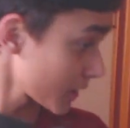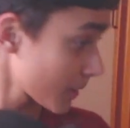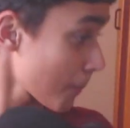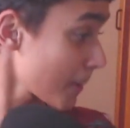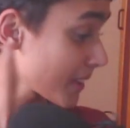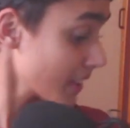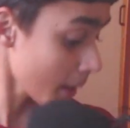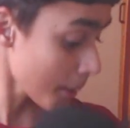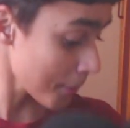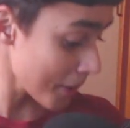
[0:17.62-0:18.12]

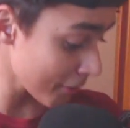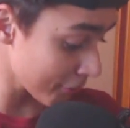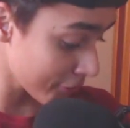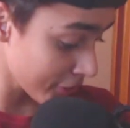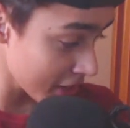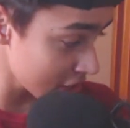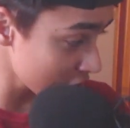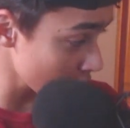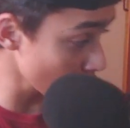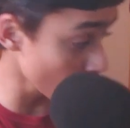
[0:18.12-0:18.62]
também tá na minha
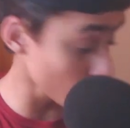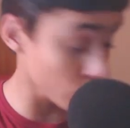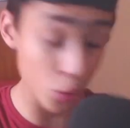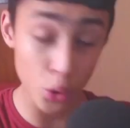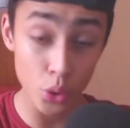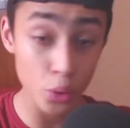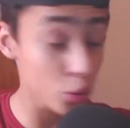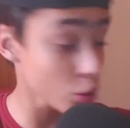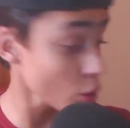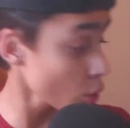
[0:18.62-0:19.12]
frente, aqui. É que eu não tô,
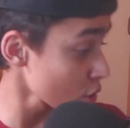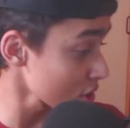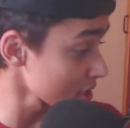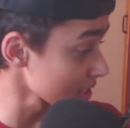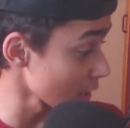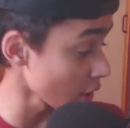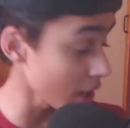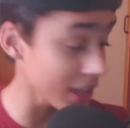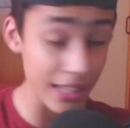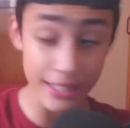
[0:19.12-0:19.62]
não tô
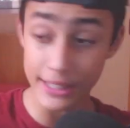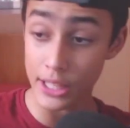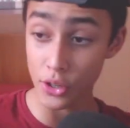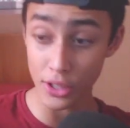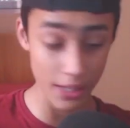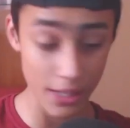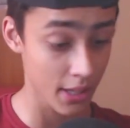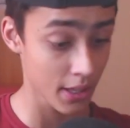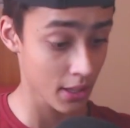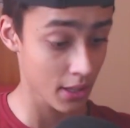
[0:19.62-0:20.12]
gostando. Eu ainda tenho
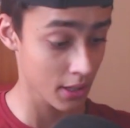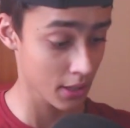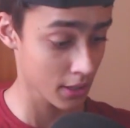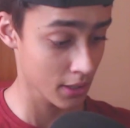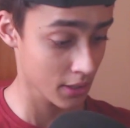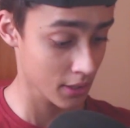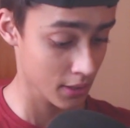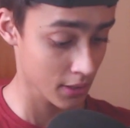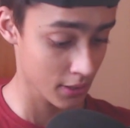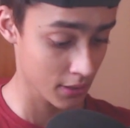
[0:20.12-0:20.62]
que
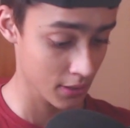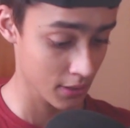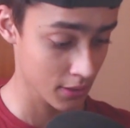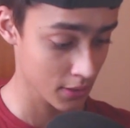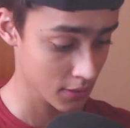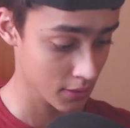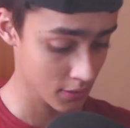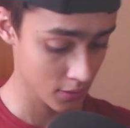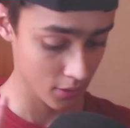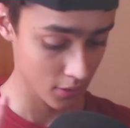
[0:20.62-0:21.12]

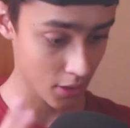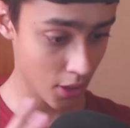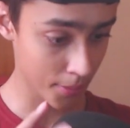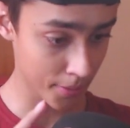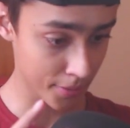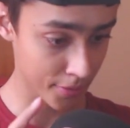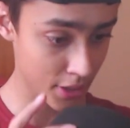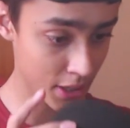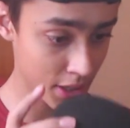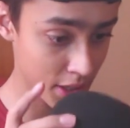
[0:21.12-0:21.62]

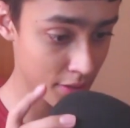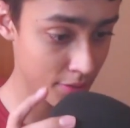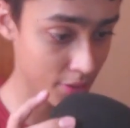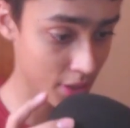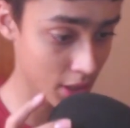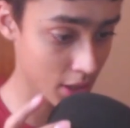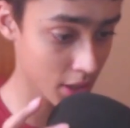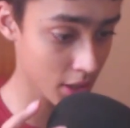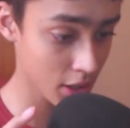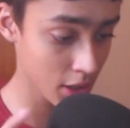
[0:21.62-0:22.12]
Calma, fica aqui,
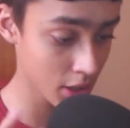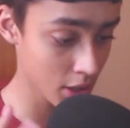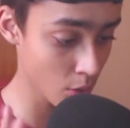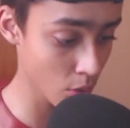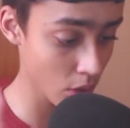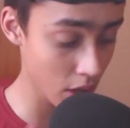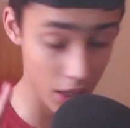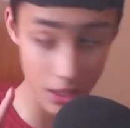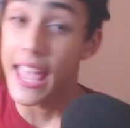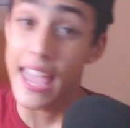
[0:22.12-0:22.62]
fica aqui, não
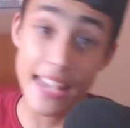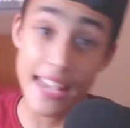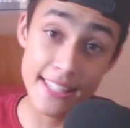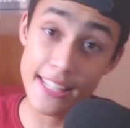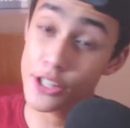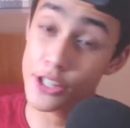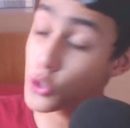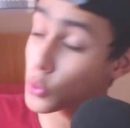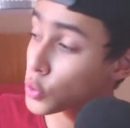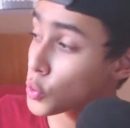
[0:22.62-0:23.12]
cai.
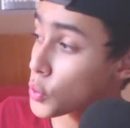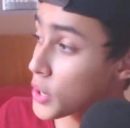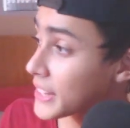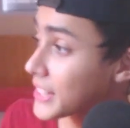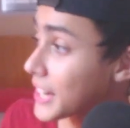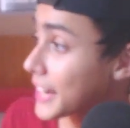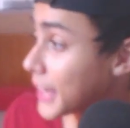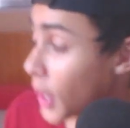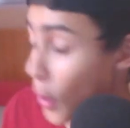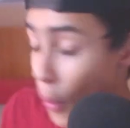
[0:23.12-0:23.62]
Existe um
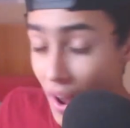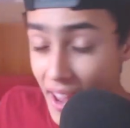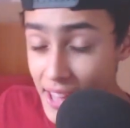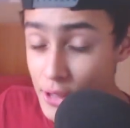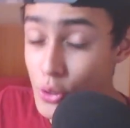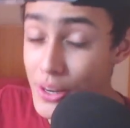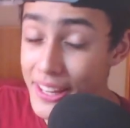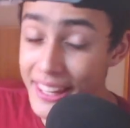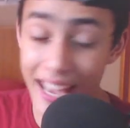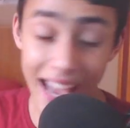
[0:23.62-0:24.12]
Twitter que eu
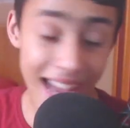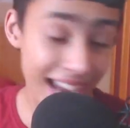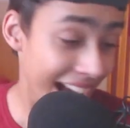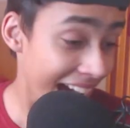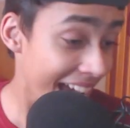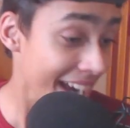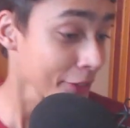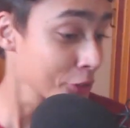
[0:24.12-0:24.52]
entro e, cara,